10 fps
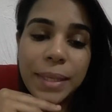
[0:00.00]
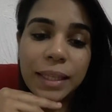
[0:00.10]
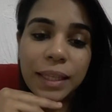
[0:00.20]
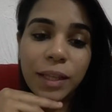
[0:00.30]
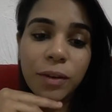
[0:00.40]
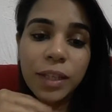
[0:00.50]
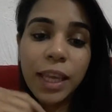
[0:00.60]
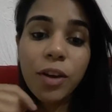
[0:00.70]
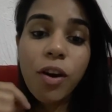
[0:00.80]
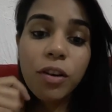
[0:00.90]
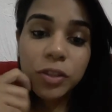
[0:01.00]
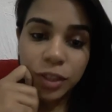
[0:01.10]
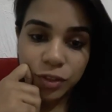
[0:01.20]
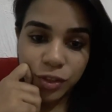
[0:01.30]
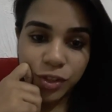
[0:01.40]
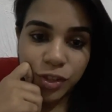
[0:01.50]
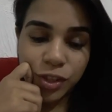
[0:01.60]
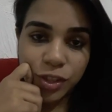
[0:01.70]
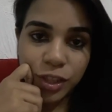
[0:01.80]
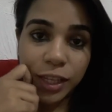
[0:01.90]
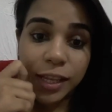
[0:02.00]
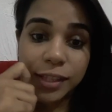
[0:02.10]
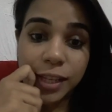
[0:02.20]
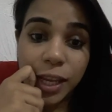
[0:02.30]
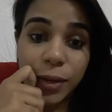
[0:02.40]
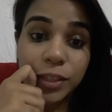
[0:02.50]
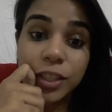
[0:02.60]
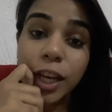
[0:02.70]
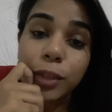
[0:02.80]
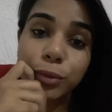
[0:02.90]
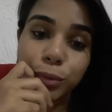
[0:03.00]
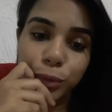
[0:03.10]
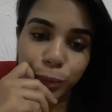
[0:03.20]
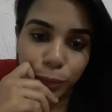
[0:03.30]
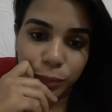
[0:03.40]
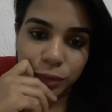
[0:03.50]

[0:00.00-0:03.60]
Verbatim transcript: Entendeu? Quem gosta de, de, de desenho é gente adulto,